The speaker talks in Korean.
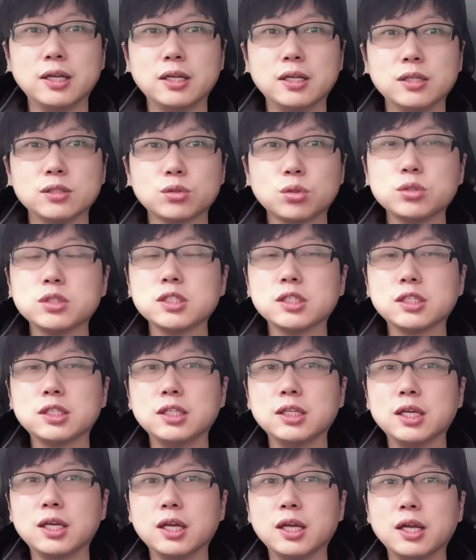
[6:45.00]

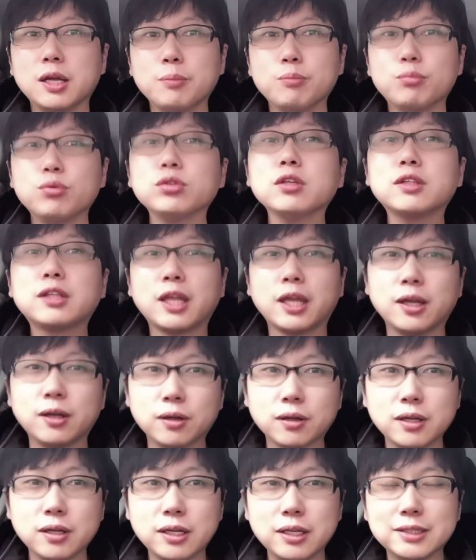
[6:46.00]
솔직히 뿌듯해요.
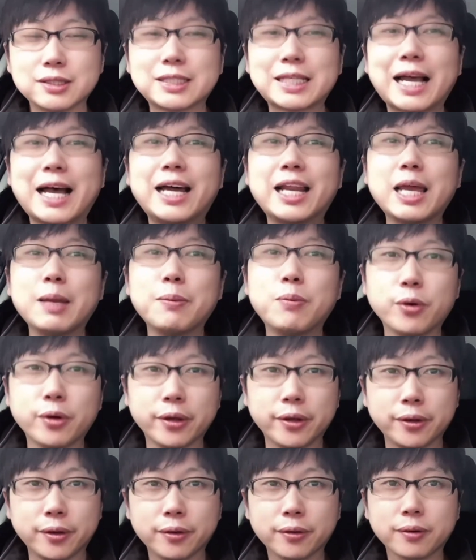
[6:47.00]
잘해
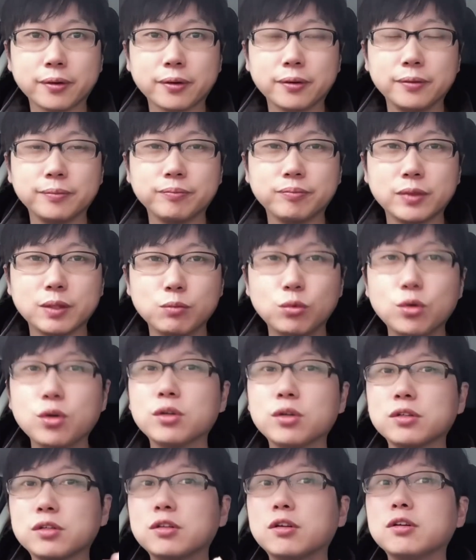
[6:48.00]
보여요.
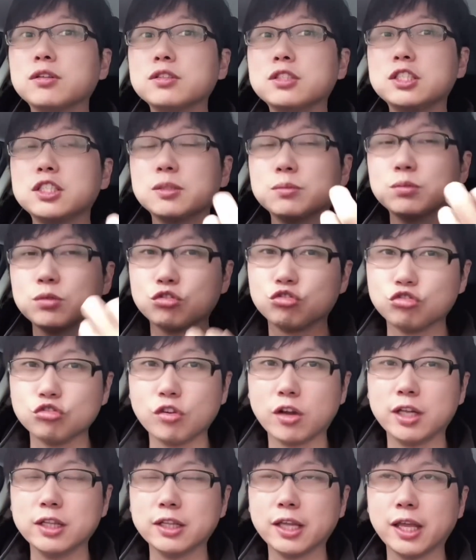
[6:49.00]
물론 그런 지점도
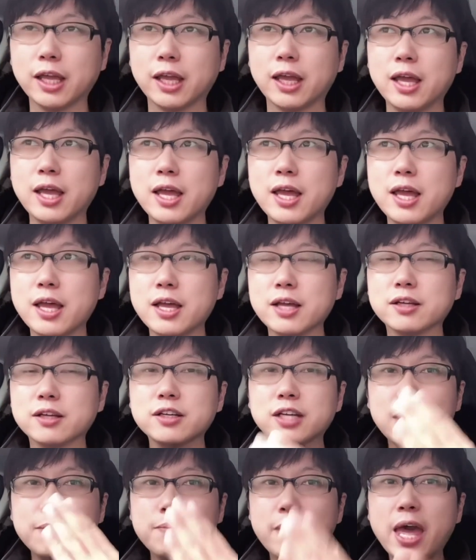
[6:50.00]
중요한데
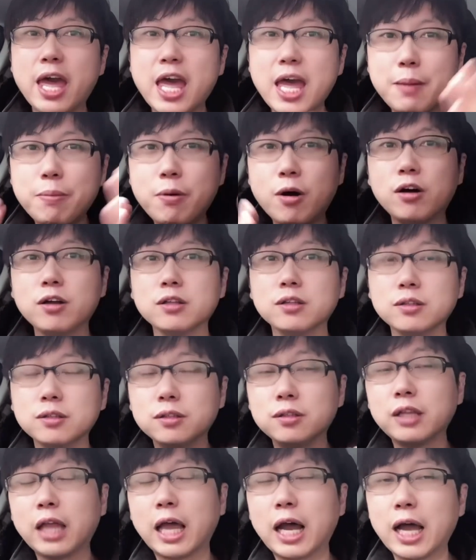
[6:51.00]
그게
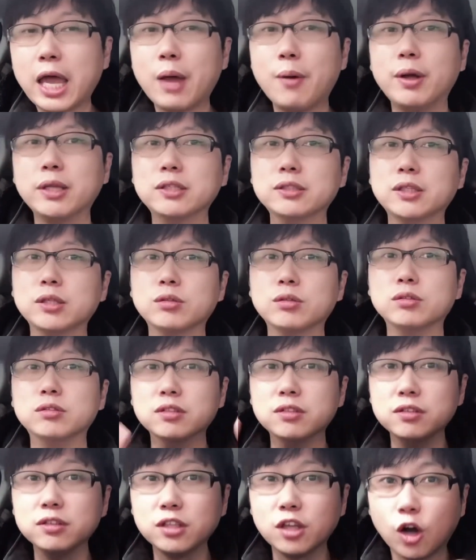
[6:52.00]
매번 내가 해왔는데도
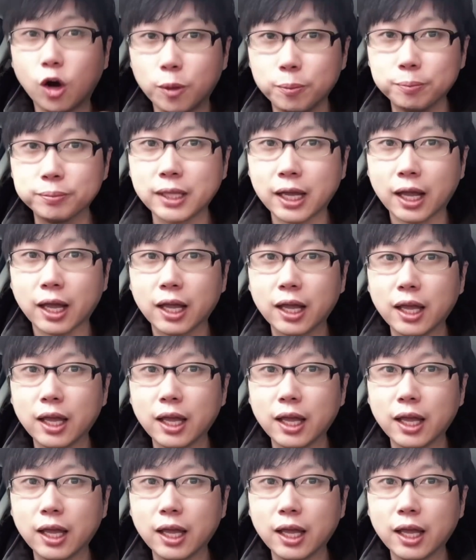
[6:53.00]
느는 게 없다.